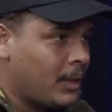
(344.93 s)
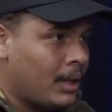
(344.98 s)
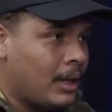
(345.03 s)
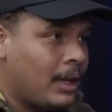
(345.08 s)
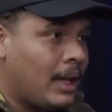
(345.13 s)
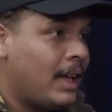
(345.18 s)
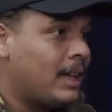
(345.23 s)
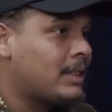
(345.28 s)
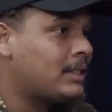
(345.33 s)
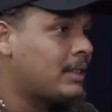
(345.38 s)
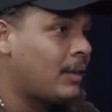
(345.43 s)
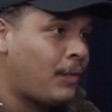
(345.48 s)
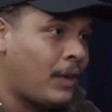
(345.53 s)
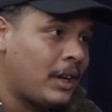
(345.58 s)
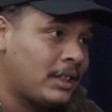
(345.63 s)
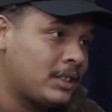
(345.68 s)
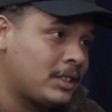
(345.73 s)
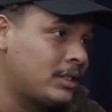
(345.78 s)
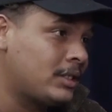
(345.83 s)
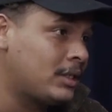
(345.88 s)
Essa
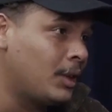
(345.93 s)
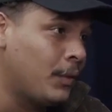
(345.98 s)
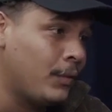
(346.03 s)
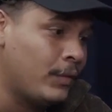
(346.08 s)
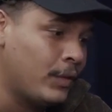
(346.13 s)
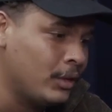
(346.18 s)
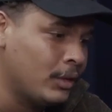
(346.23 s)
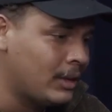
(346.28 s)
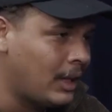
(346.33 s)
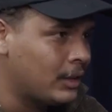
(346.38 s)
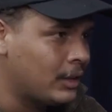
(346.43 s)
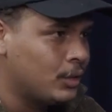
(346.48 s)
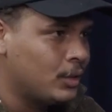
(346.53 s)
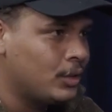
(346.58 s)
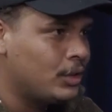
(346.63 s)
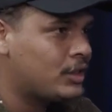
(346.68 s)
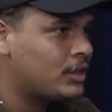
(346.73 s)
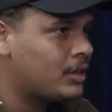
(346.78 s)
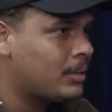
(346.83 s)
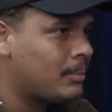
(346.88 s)
faixa que você ouviu da
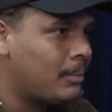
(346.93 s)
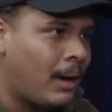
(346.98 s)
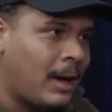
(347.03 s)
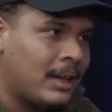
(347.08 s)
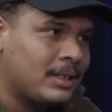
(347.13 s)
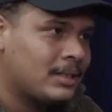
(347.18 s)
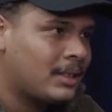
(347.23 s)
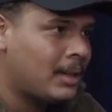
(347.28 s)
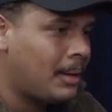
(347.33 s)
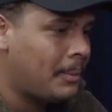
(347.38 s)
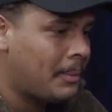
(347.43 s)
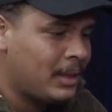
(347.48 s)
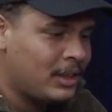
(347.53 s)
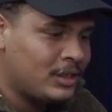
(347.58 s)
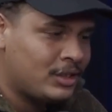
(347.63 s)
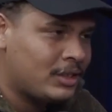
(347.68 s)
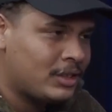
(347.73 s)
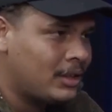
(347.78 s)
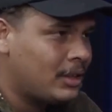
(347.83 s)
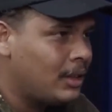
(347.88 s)
noite,
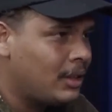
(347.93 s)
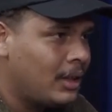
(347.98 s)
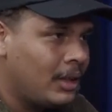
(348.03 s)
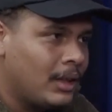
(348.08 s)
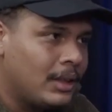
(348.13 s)
basicamente,